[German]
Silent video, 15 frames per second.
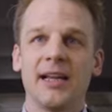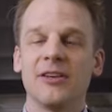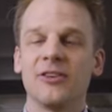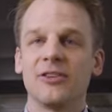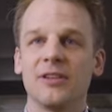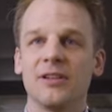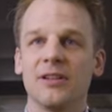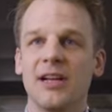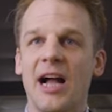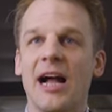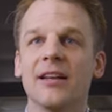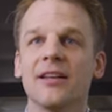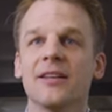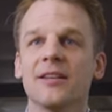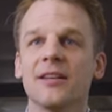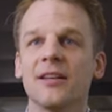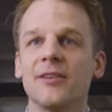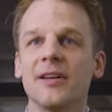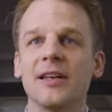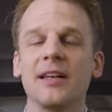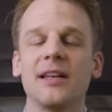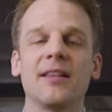englische Guardian, die
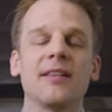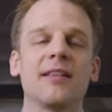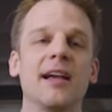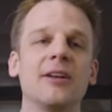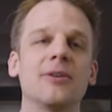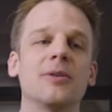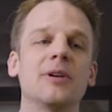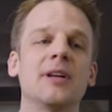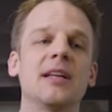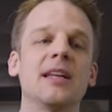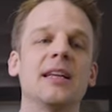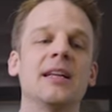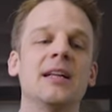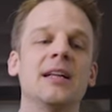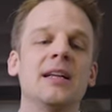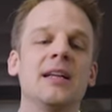Qualitätszeitung, die